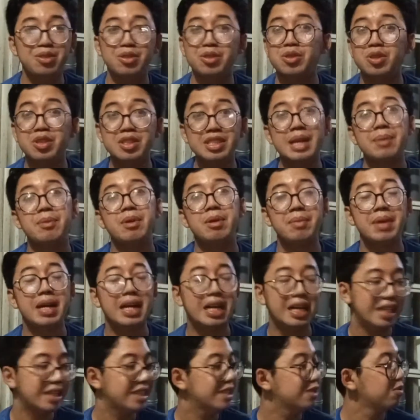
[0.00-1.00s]
Jujur capek
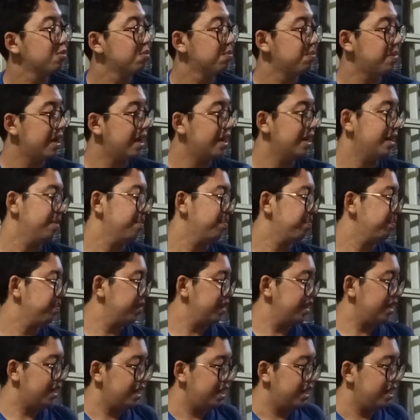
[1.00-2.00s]
banget, sumpah.
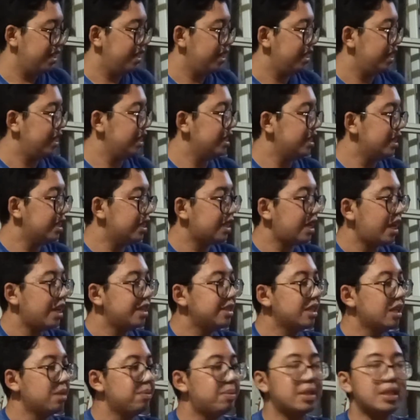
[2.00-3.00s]
Ini
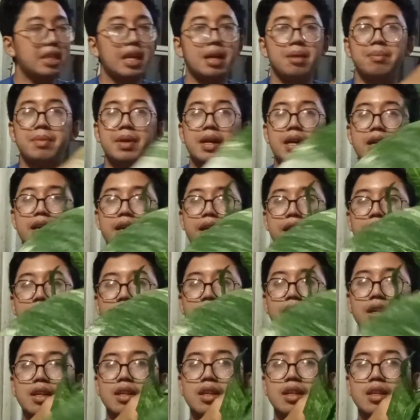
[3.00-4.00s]
keranjang pertama
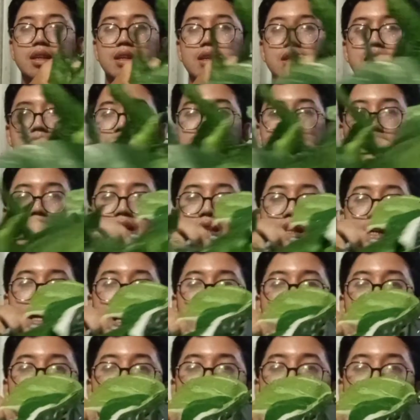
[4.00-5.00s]
ya. Ini
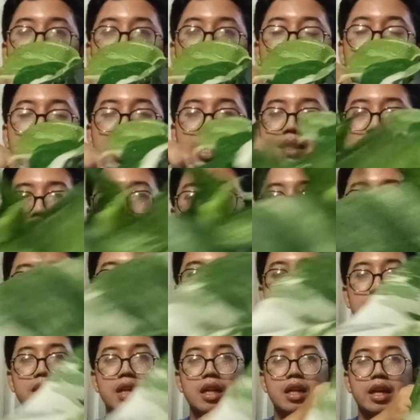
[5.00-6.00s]
ada banyak banget
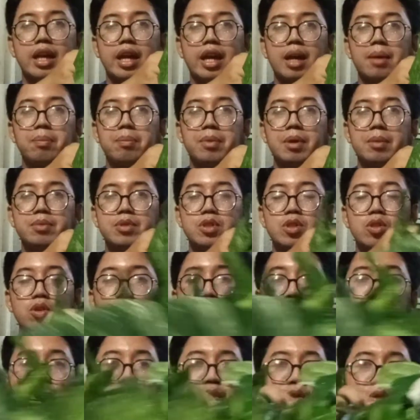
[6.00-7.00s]
tanaman dari epip,
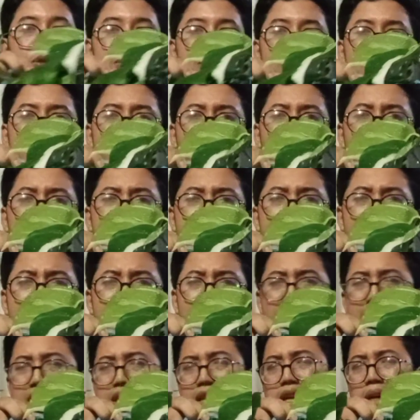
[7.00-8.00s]
syngonium, kemudian
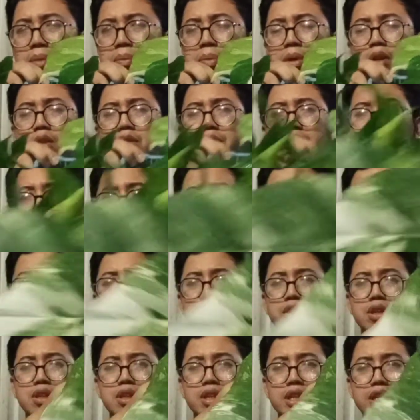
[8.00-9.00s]
ada
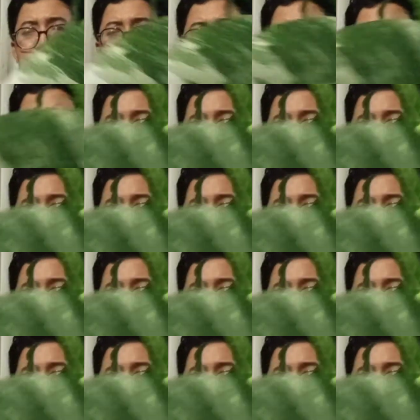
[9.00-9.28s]
philodendron. Ini